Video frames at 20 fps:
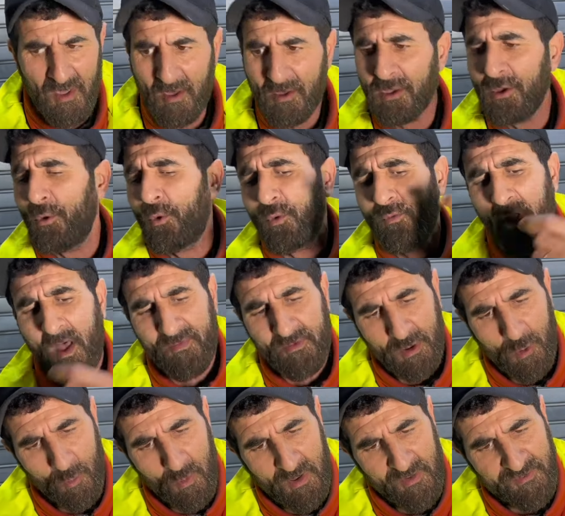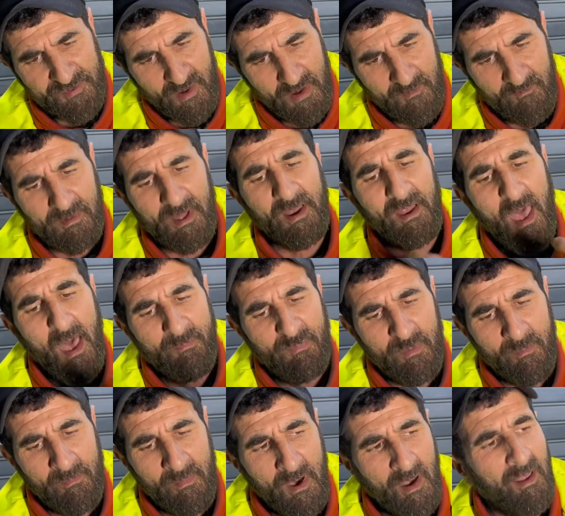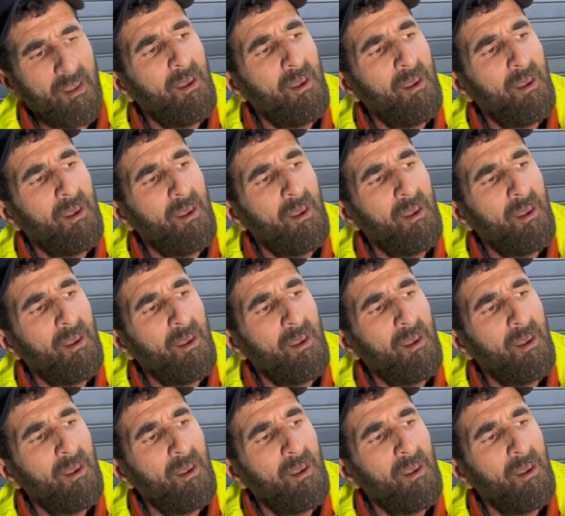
كيخرج عندك يقول لك شريف الله يرحم يمك